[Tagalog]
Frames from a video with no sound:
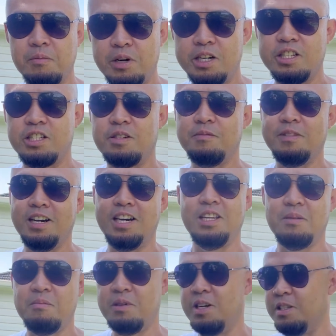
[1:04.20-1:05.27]
March mga
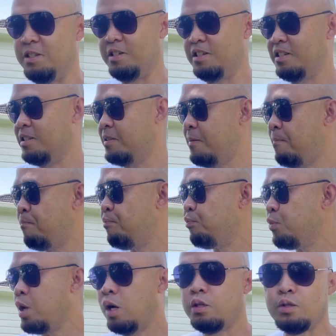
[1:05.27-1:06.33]
kalab Brothers
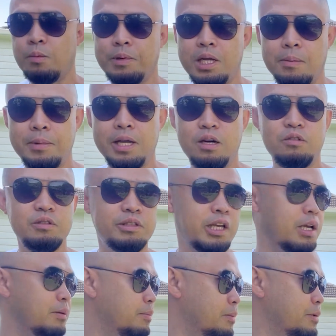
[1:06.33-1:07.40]
so maya maya
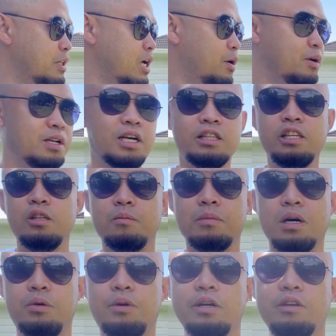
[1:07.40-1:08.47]
konti bibitawan natin yung
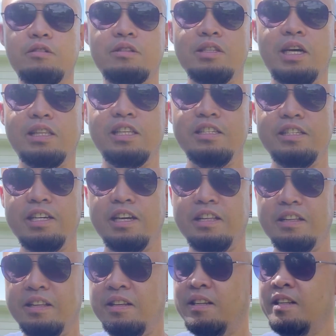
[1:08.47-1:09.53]
mga warriors natin dyan
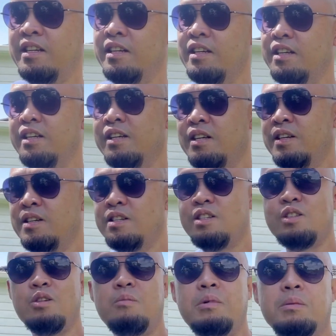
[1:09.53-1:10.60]

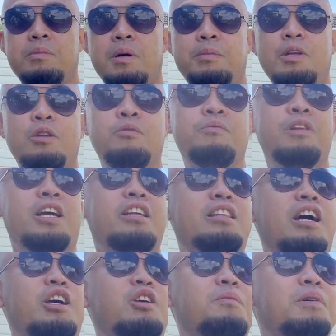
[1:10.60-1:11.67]
So magpapaloklay
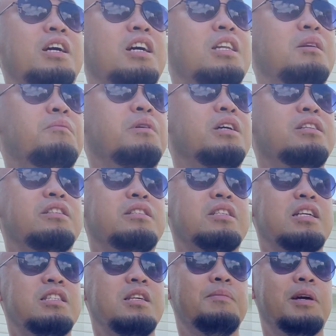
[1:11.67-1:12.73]
tayo mga kalab Brothers
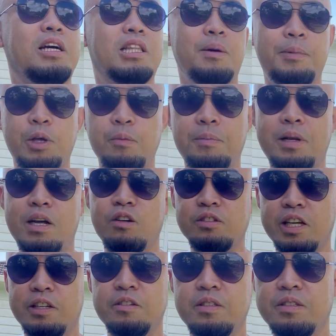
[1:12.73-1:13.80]
kasi maganda pa yung panahon
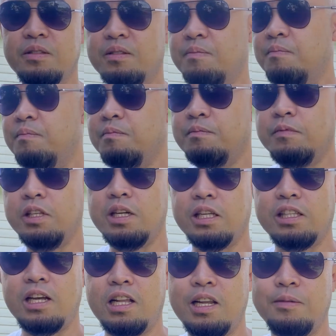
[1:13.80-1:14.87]
ngayon. Hindi
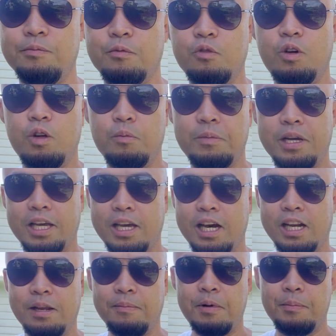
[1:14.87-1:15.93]
natin alam kung anong
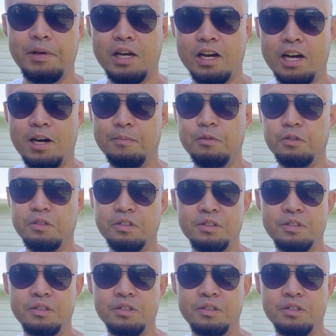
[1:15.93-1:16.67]
mangyayari mamayang hapon.